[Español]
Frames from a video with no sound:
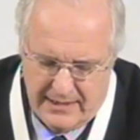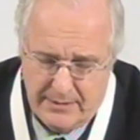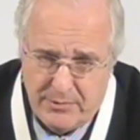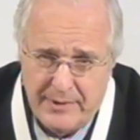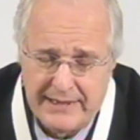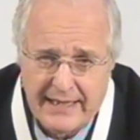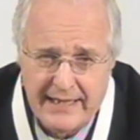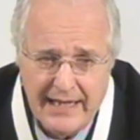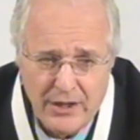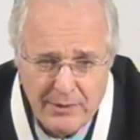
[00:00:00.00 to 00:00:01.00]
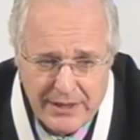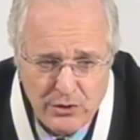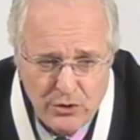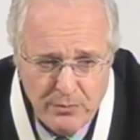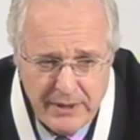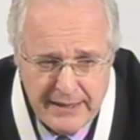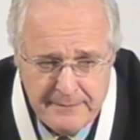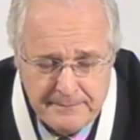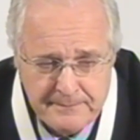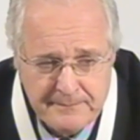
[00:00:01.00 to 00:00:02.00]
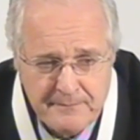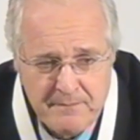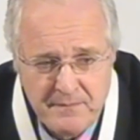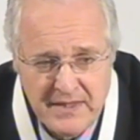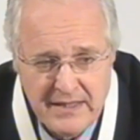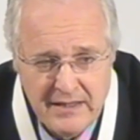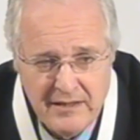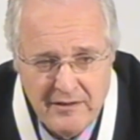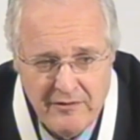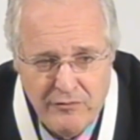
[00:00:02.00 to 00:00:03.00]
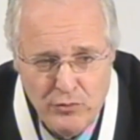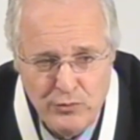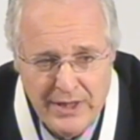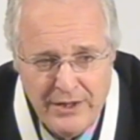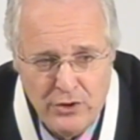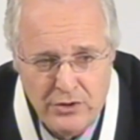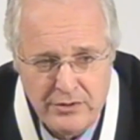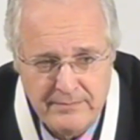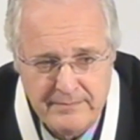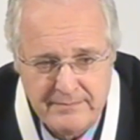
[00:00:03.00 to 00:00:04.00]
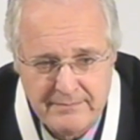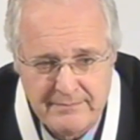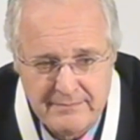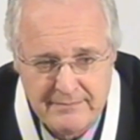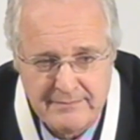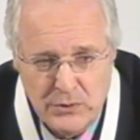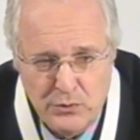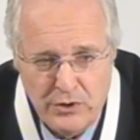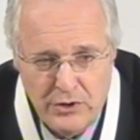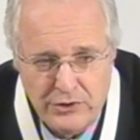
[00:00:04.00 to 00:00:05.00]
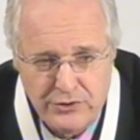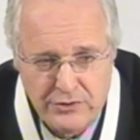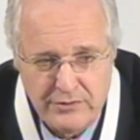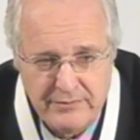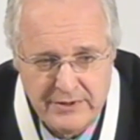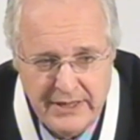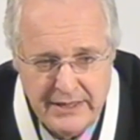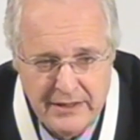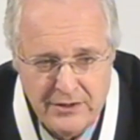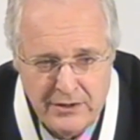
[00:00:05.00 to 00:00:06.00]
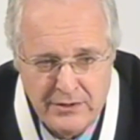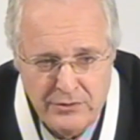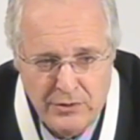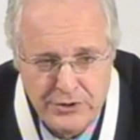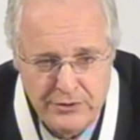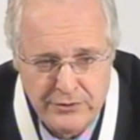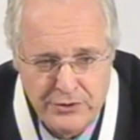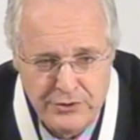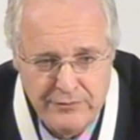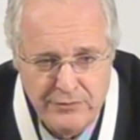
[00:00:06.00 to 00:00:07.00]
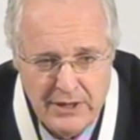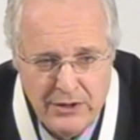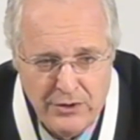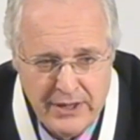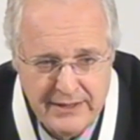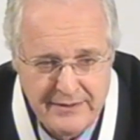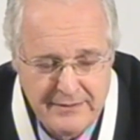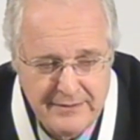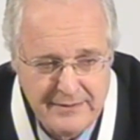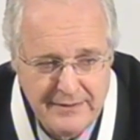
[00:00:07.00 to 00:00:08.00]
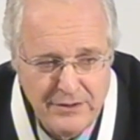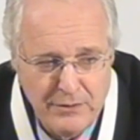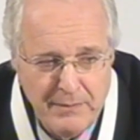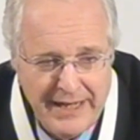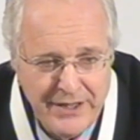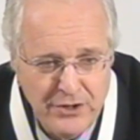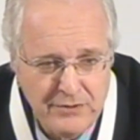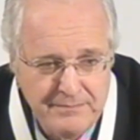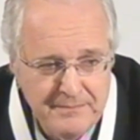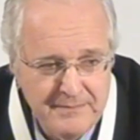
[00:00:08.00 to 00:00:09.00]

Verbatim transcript: Después va a estar Gerardo Bartolomé, fundador, uno de los siete o ocho socios fundadores de Don Mario,